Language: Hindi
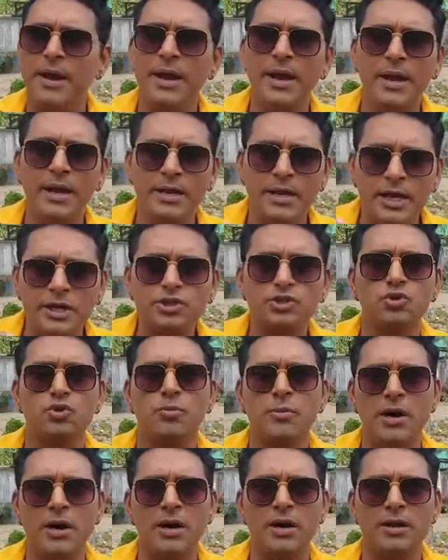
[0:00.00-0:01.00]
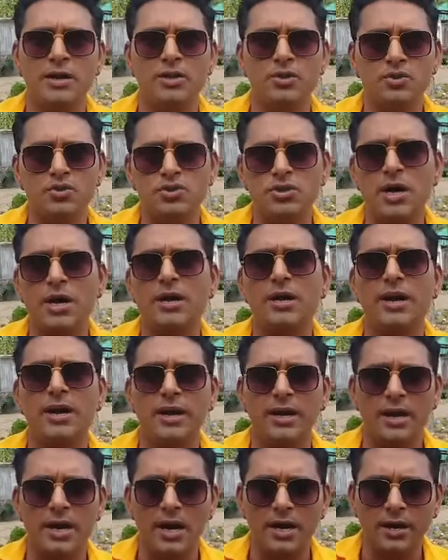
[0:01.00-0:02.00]
मैं यश कुमार हिंदुस्तान
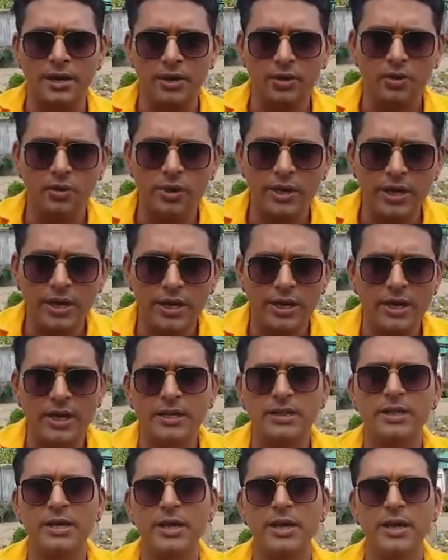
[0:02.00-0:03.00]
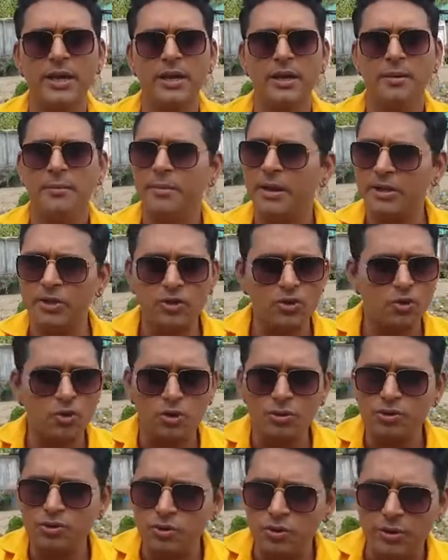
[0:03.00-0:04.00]
का एक नागरिक होने के नाते मैं इन दिनों
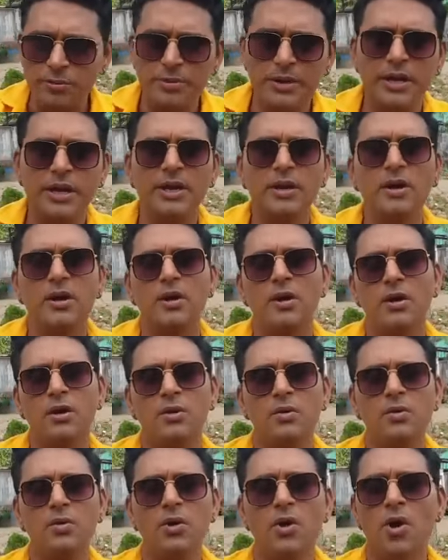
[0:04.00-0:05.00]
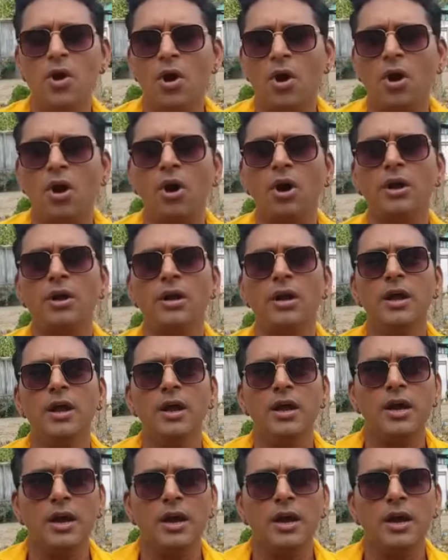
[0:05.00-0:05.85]
कोई शूटिंग भी नहीं कर रहा हूं और